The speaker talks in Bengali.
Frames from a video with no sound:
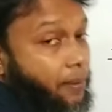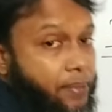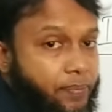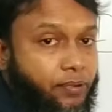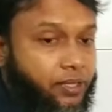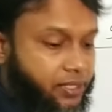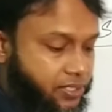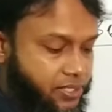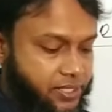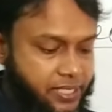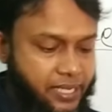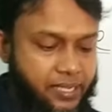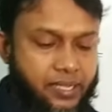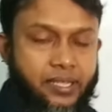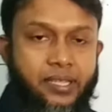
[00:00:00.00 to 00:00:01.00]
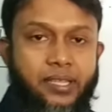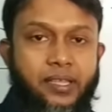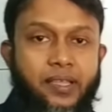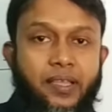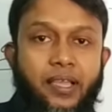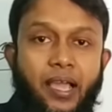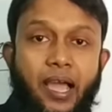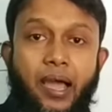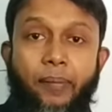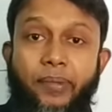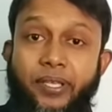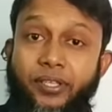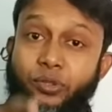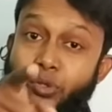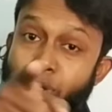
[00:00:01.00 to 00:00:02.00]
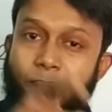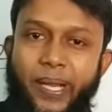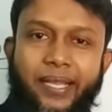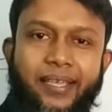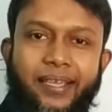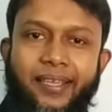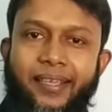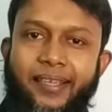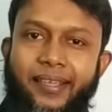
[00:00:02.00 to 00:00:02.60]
আমি বলতেছি যে আমি তোমাকে